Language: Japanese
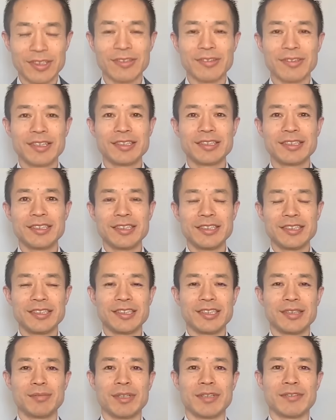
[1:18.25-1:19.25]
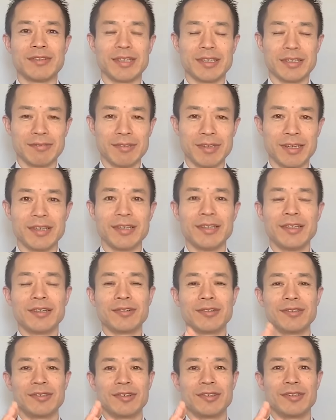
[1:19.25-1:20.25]
私自身の場合は、
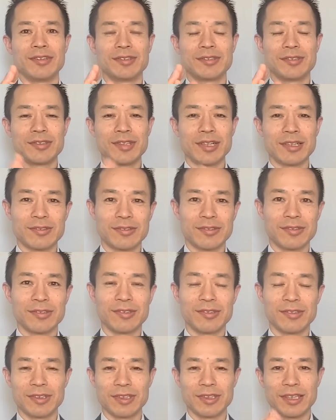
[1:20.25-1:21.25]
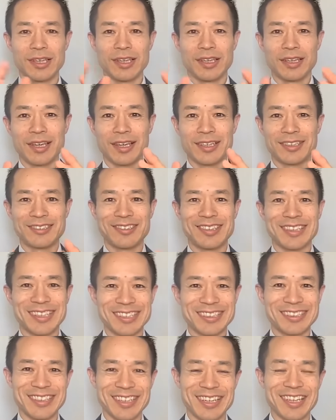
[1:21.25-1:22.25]
この小学校の頃、金消しとか
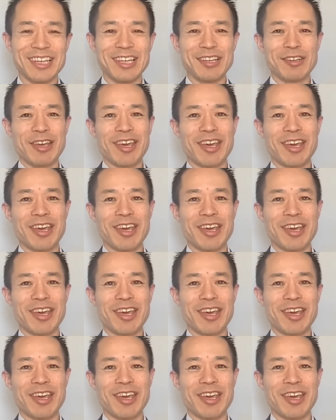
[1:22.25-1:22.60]
ですね、